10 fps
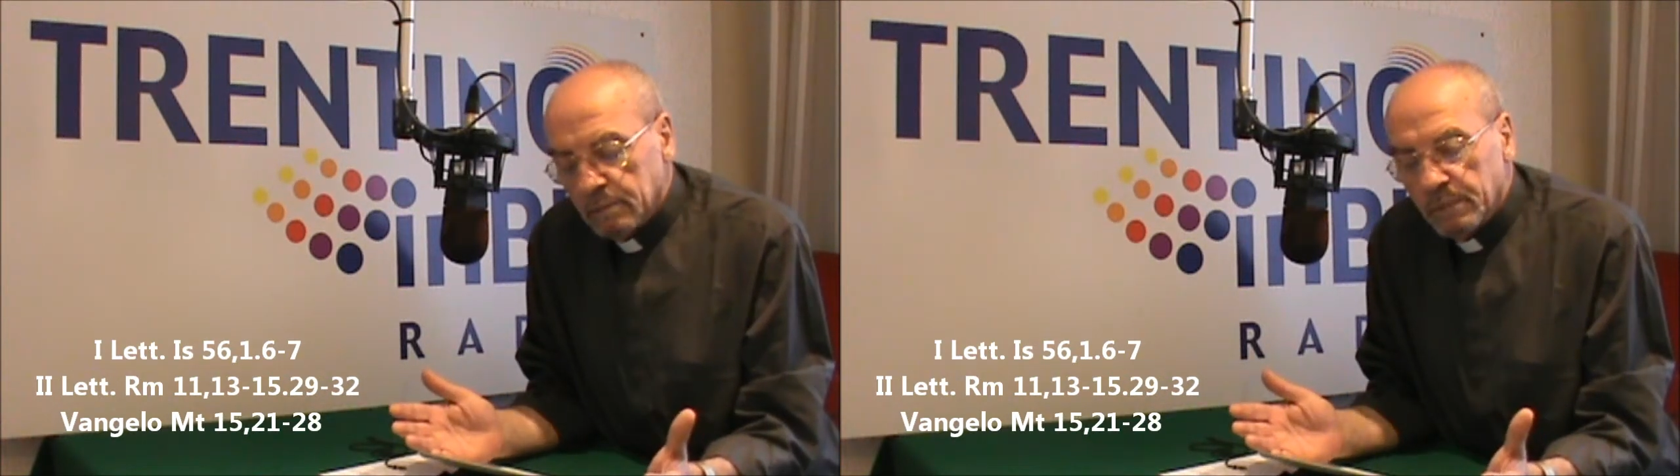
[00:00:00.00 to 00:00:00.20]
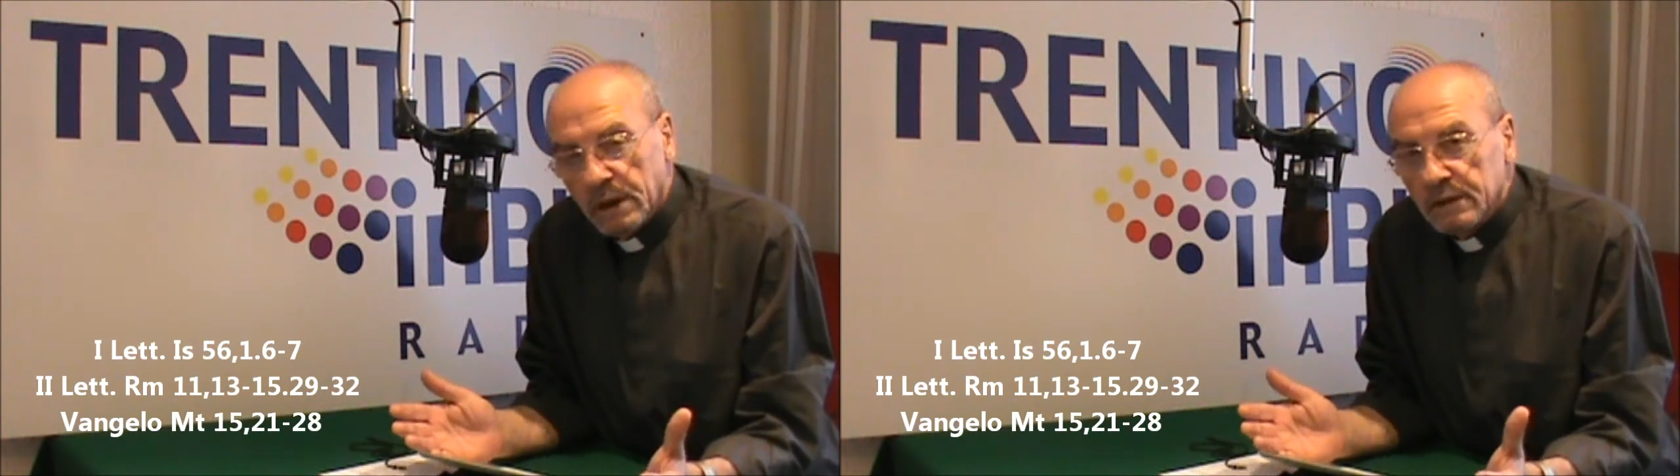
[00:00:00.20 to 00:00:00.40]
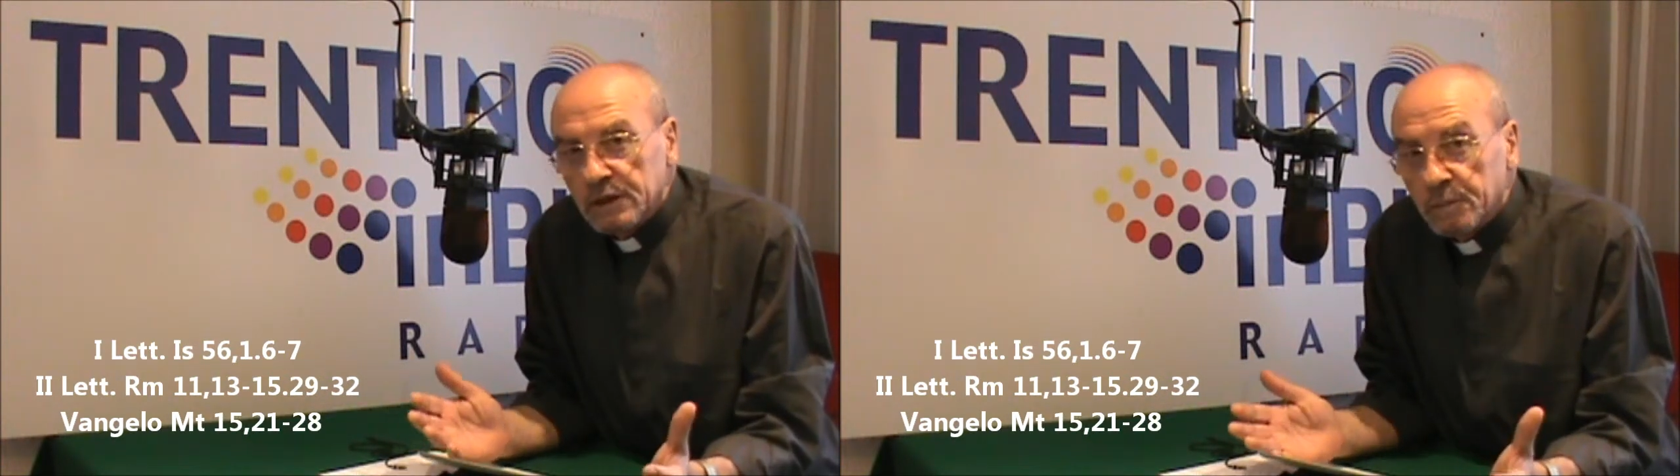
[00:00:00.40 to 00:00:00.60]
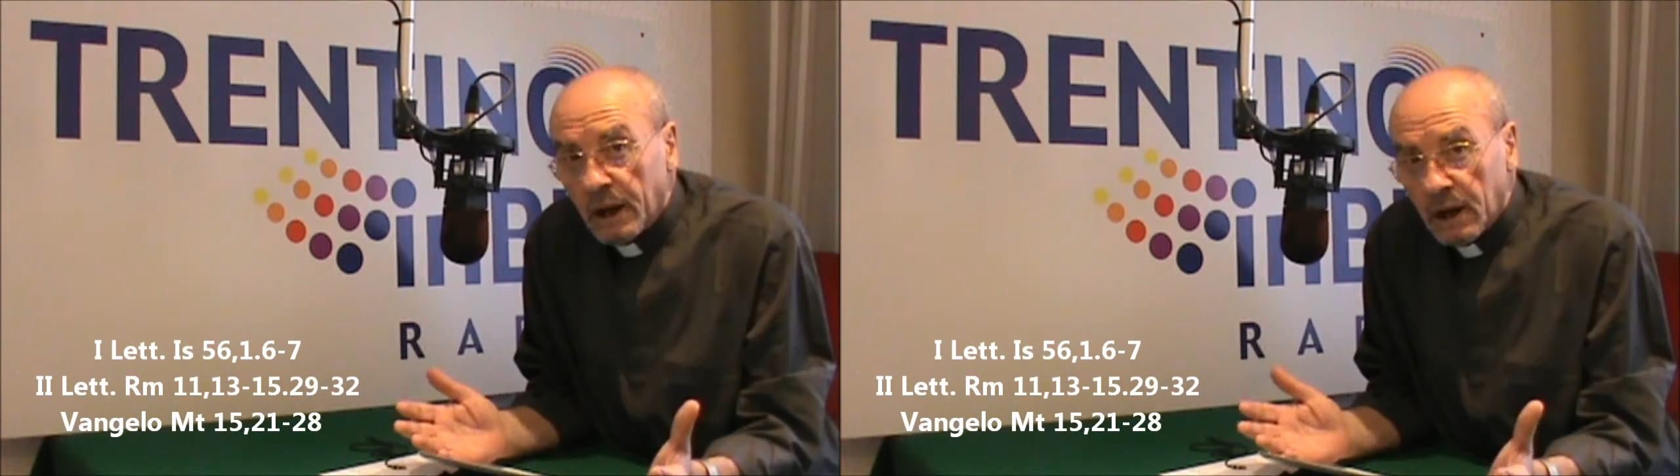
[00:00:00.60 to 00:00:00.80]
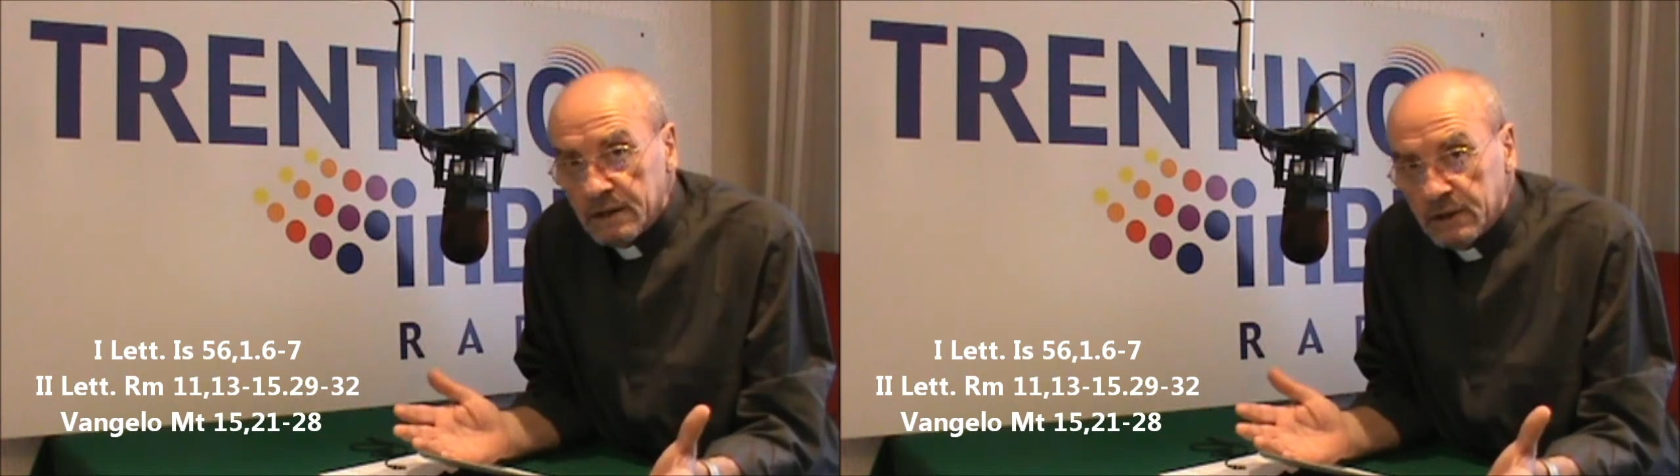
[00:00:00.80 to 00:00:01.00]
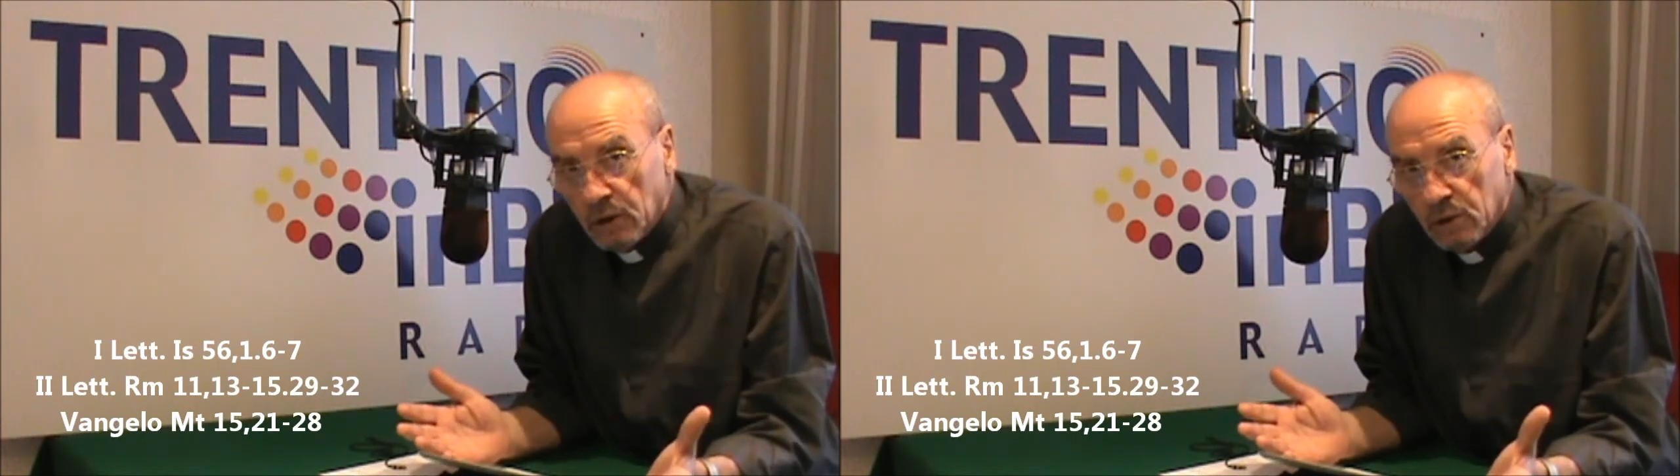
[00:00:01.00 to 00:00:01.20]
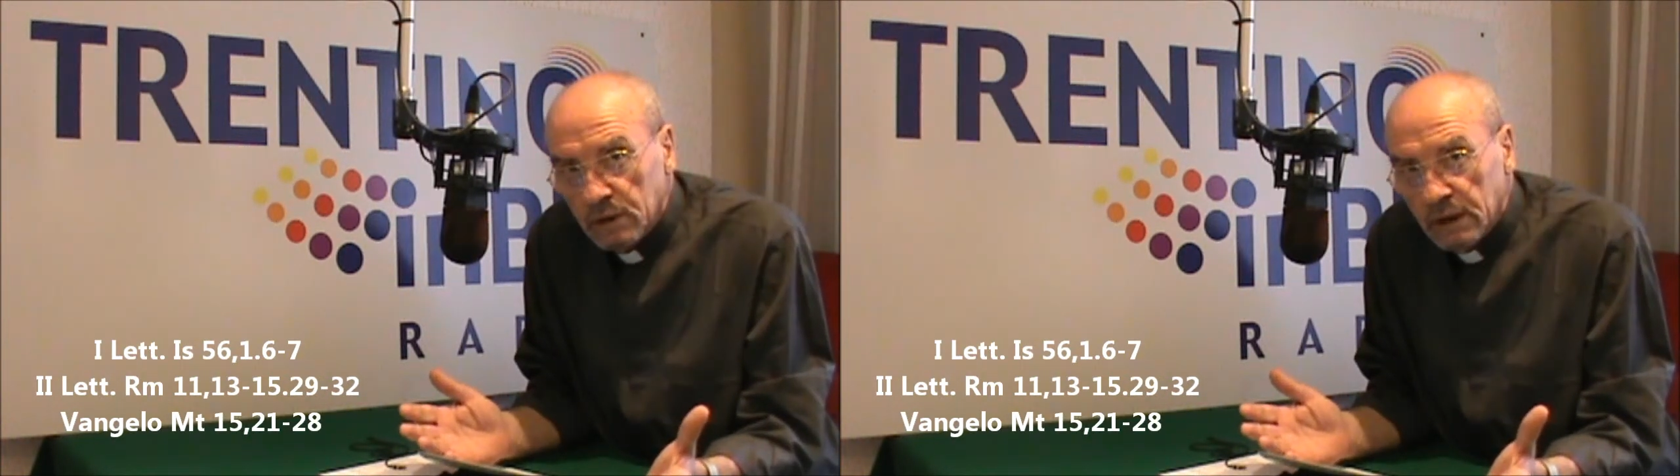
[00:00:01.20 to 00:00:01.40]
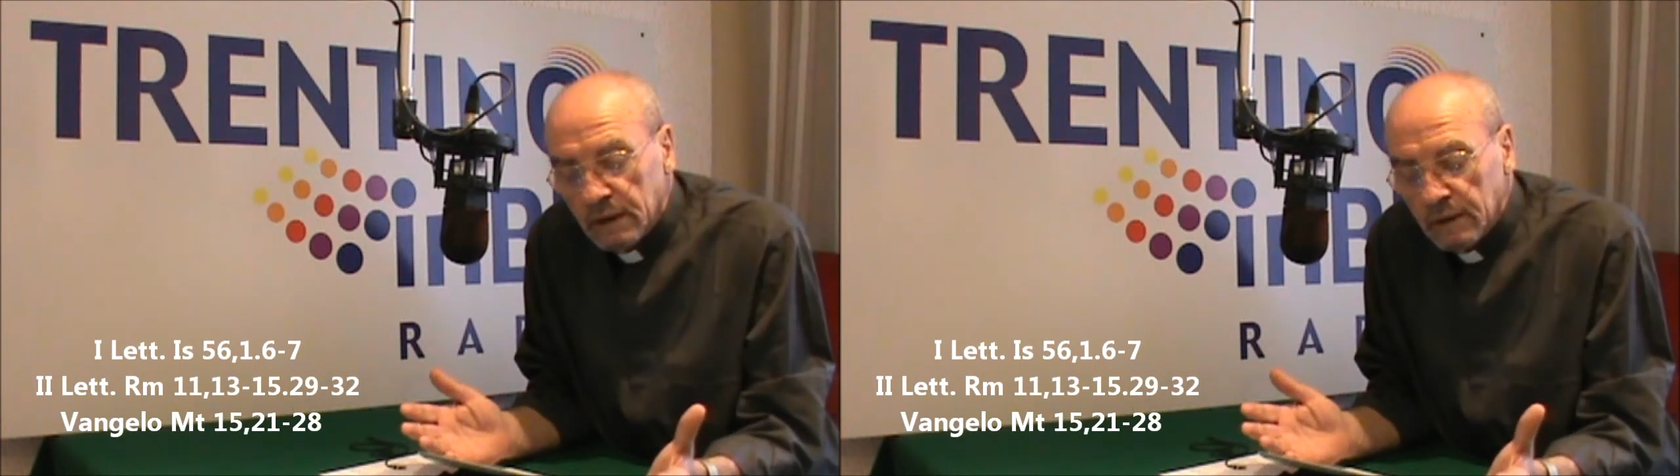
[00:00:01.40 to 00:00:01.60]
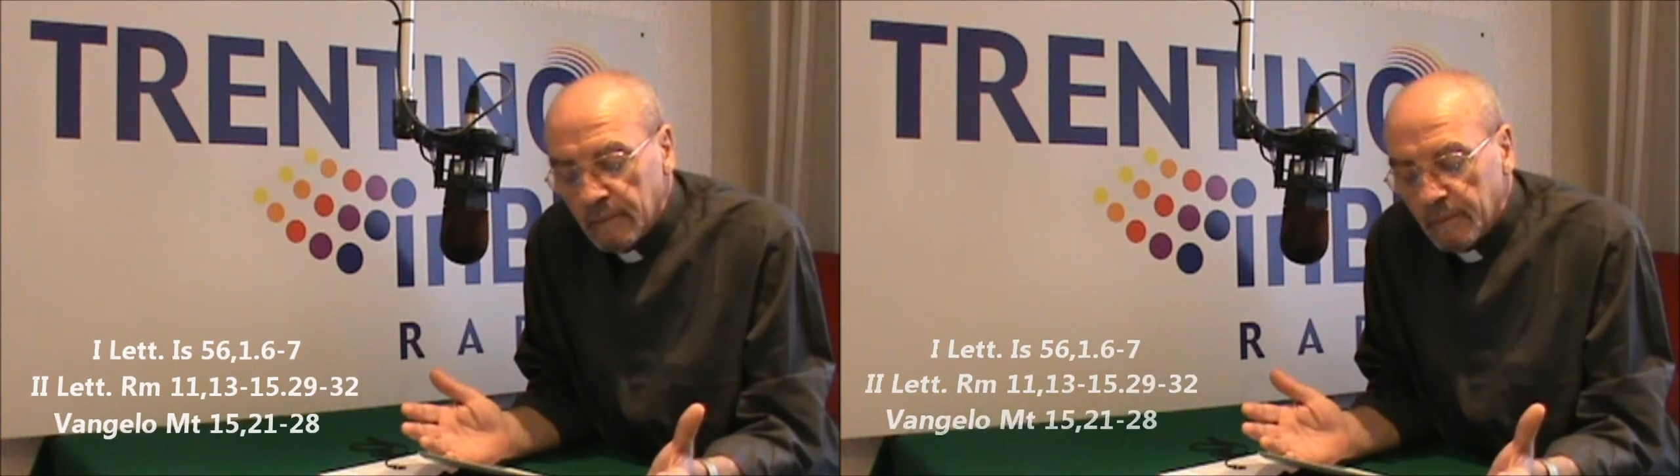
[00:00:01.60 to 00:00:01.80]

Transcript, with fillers: per disperazione,